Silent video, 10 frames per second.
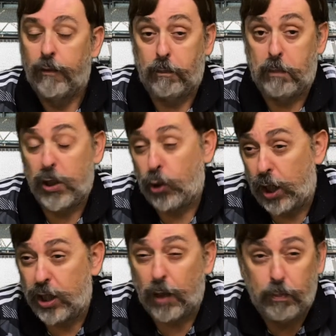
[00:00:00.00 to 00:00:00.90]
Penso che
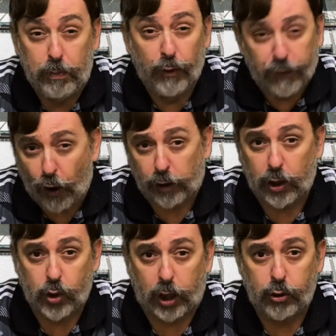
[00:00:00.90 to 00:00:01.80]
sia il più forte
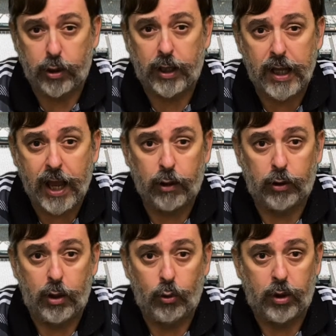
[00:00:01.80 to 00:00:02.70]
giocatore italiano
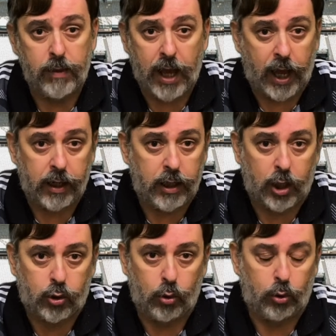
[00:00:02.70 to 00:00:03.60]
degli ultimi anni, in
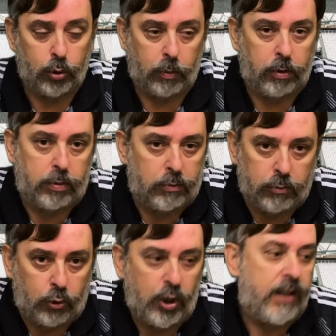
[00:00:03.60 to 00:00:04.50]
assoluto.
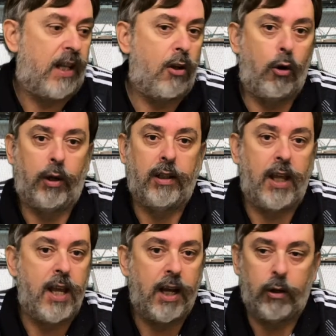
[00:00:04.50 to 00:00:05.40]
Non c'è Zagnolo che
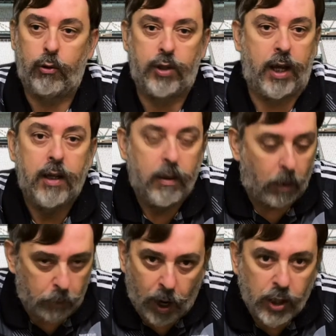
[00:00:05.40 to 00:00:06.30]
tenga, non c'è...
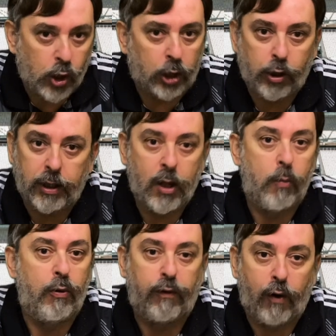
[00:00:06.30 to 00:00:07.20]
Proprio è il giocatore italiano
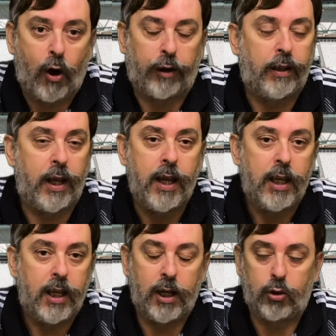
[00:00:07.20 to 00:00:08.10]
più forte
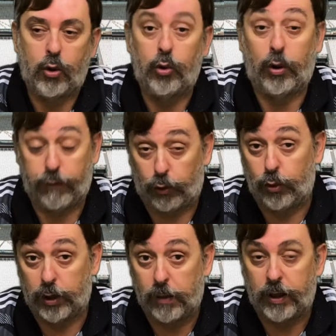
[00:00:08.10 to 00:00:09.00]
in assoluto e
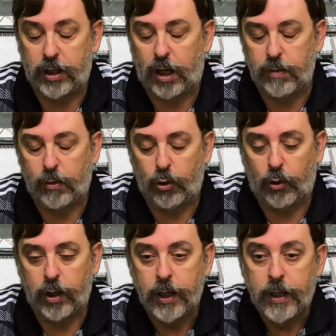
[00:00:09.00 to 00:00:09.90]
fortunatamente ce l'abbiamo
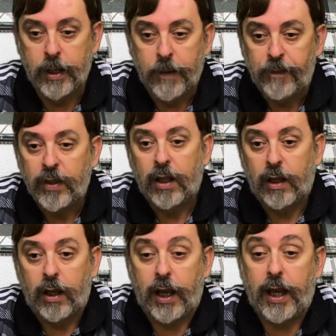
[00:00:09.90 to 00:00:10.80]
noi.
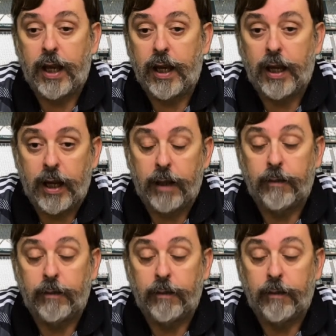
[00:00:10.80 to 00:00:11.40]
E eh,